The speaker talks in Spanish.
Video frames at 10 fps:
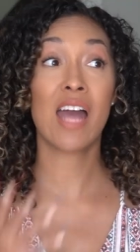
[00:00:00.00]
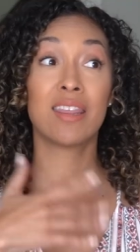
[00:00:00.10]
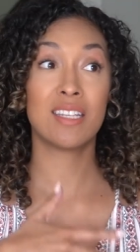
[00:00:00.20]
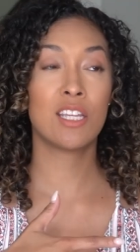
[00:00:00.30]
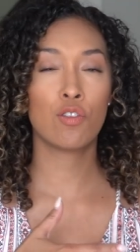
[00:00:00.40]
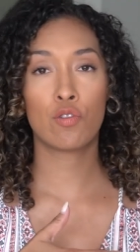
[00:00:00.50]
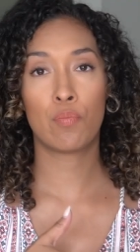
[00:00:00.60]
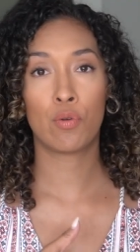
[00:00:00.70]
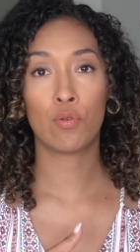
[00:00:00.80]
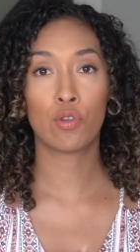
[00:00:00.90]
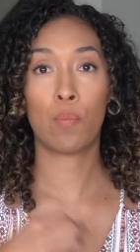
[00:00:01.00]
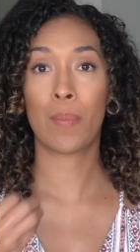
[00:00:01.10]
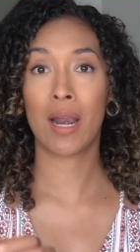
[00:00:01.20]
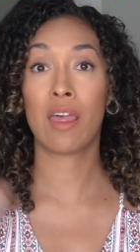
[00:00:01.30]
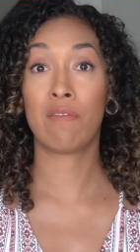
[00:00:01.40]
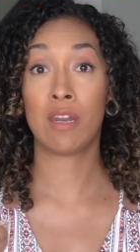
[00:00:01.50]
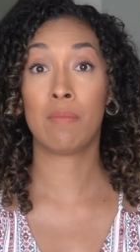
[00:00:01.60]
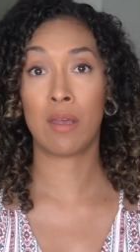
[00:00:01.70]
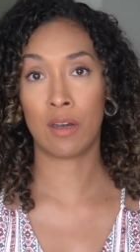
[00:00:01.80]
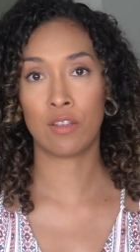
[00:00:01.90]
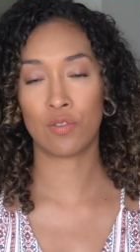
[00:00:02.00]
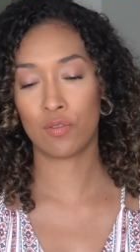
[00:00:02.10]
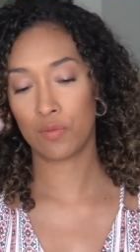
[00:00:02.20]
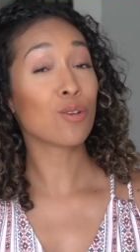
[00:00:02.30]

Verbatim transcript: antes de otro producto para definir mis rizos.